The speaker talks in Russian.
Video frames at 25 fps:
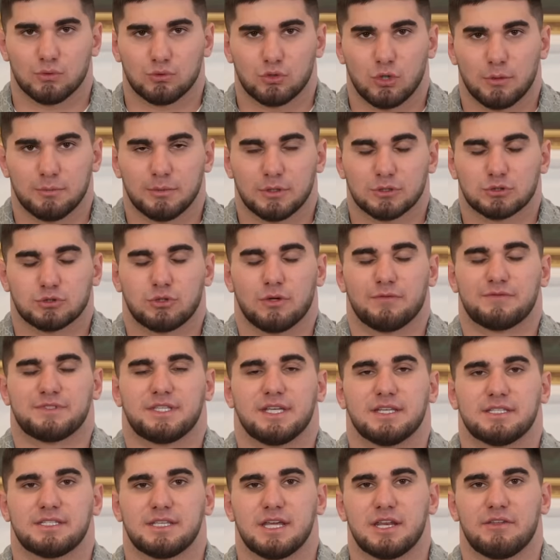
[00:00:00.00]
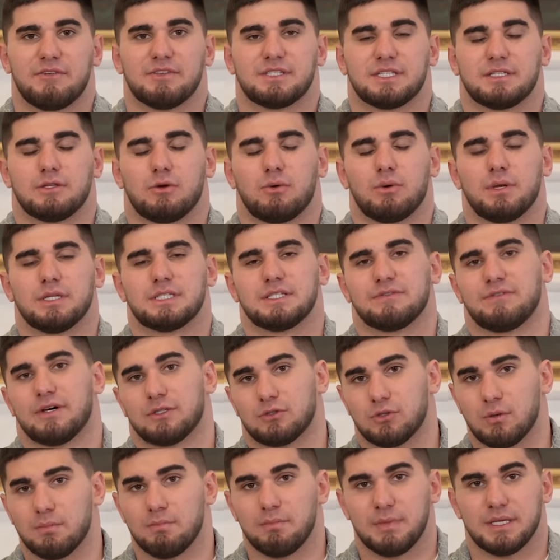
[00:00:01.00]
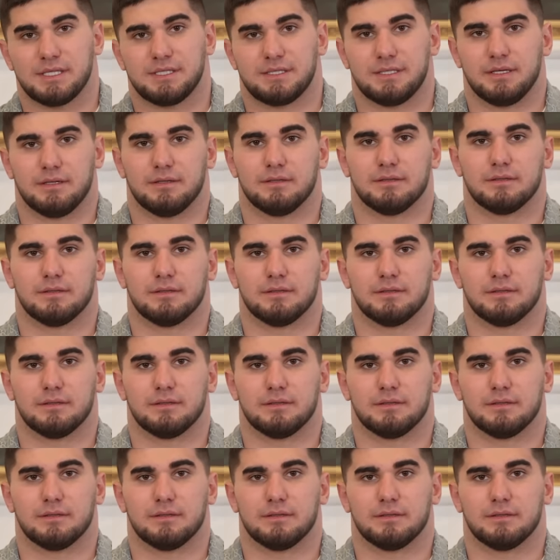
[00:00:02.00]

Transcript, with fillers: Удобно, что все сервисы находятся в одном месте.